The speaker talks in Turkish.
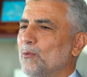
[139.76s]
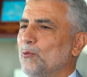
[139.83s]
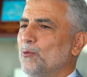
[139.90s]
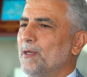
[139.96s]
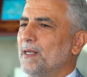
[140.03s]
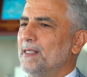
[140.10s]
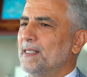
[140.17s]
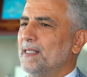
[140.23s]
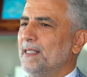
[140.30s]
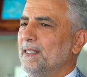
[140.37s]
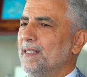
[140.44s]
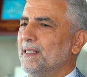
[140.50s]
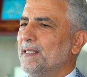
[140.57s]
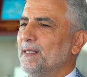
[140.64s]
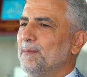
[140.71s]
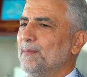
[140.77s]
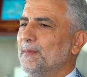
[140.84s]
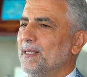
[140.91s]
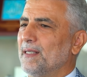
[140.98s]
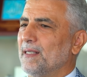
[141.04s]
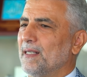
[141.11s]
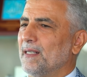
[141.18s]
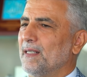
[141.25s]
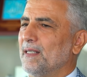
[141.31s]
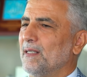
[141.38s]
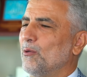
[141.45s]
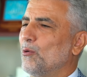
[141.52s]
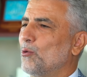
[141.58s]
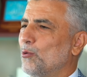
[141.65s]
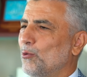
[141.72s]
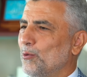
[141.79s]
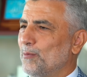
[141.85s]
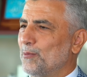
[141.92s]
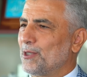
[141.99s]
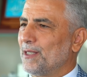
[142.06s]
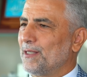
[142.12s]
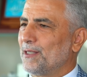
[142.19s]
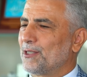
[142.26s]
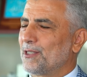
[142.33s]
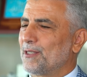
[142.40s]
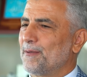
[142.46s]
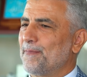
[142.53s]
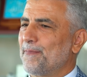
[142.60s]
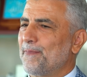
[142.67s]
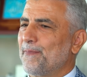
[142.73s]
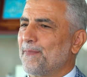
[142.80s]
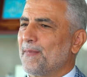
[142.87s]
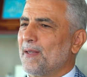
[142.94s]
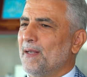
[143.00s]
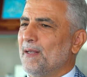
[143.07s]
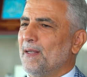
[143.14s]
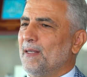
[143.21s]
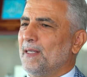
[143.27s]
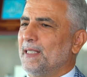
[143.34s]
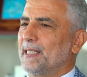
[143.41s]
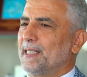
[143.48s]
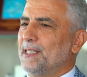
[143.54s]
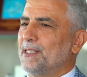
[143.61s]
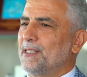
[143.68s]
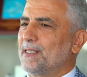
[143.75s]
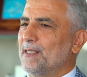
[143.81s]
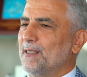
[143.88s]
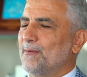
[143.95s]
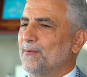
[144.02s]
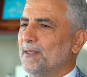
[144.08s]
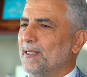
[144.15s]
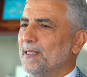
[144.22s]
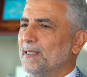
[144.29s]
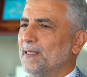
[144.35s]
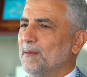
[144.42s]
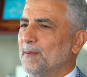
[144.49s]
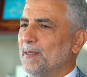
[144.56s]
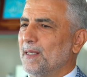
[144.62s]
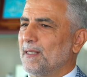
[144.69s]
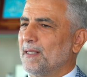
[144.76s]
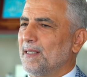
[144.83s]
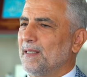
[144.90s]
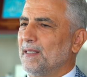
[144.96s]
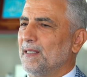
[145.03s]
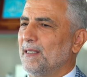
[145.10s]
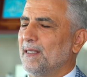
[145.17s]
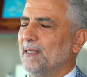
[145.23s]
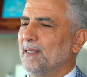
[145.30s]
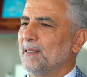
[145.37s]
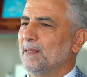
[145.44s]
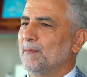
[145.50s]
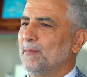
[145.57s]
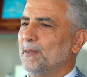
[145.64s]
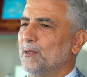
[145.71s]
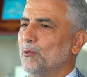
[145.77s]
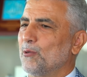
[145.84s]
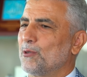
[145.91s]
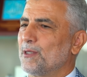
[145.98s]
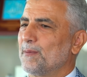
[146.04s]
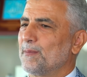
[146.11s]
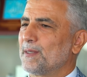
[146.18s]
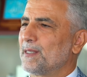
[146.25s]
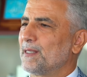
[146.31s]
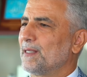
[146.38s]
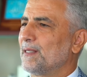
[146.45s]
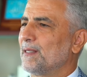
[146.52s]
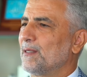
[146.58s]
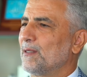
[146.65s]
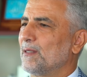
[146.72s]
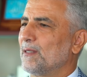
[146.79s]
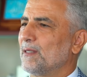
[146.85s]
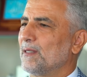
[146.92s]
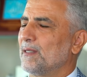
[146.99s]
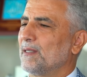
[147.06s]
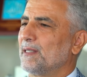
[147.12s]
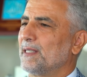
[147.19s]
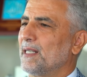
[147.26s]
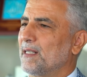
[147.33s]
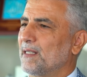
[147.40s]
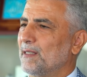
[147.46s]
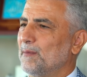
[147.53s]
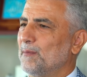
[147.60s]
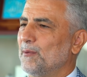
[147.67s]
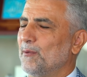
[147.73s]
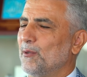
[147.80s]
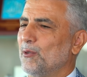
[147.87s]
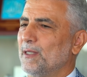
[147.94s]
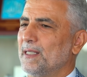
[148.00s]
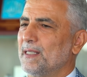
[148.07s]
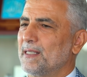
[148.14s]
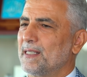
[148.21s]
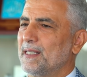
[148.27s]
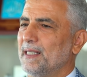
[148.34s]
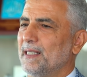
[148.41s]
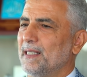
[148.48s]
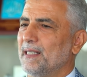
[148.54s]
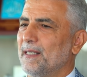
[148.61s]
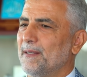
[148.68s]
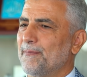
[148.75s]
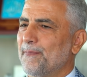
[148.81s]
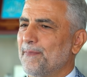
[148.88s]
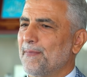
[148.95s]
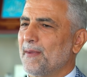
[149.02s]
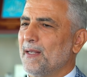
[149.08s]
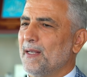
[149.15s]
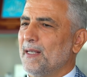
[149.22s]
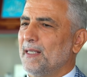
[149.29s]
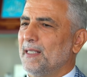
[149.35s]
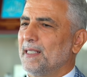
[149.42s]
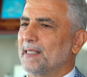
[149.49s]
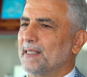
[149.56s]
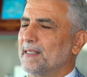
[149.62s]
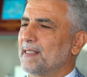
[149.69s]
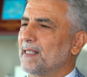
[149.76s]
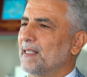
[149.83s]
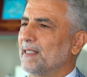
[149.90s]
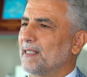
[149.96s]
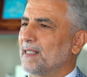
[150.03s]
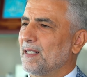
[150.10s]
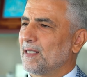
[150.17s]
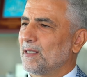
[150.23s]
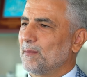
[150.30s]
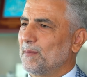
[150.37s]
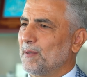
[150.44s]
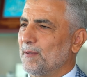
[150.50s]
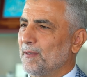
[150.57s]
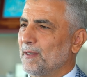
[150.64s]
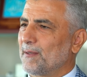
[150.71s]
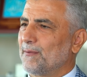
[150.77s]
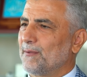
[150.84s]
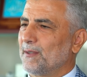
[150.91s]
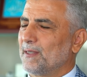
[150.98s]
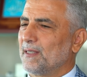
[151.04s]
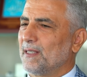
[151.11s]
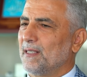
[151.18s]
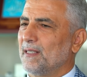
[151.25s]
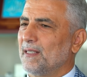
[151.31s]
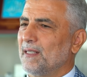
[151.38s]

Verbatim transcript: Üniversite yıllarımda da okudum, çalıştım. İkinci sınıftan itibaren bir hocamızın e, yardımı ve önerisiyle İktisadi Kalkınma Vakfı'nda